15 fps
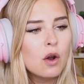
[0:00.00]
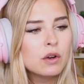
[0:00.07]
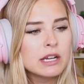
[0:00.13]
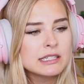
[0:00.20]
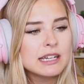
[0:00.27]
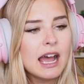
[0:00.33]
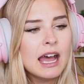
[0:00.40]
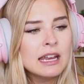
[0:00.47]
und
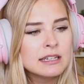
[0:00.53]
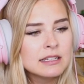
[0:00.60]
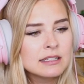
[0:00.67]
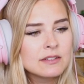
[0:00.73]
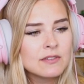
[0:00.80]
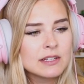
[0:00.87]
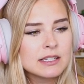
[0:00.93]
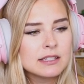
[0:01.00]
hatte
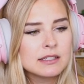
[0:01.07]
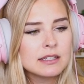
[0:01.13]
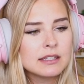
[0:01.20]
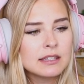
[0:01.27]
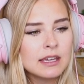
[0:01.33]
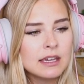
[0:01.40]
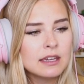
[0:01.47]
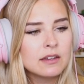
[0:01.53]
alles, was sie
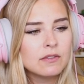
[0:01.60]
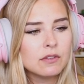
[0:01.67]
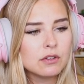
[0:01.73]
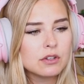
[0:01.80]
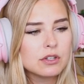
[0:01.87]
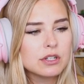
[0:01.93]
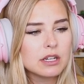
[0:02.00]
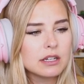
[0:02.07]
sich je
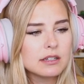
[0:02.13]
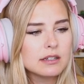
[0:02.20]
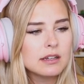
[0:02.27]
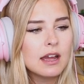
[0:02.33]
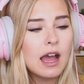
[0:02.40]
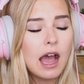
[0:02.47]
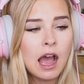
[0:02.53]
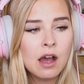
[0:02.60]
gewünscht hat,
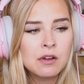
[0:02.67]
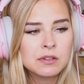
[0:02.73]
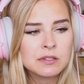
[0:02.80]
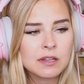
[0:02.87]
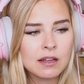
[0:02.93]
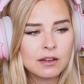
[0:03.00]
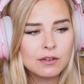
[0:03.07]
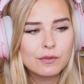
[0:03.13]

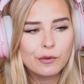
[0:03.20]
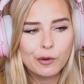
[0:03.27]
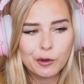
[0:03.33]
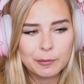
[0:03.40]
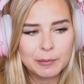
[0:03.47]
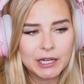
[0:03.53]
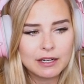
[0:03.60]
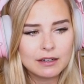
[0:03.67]
außer
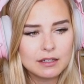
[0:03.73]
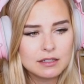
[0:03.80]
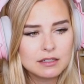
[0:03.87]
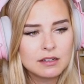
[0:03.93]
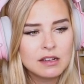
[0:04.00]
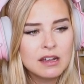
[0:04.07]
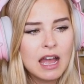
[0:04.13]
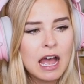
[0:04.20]

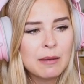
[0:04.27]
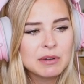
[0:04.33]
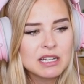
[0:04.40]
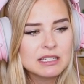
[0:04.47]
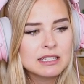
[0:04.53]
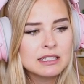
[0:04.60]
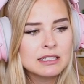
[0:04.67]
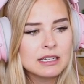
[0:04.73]
Fruchtbarkeit. Aber
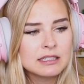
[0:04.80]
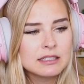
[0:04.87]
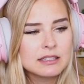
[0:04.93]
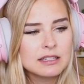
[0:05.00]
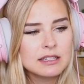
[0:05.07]
das hinderte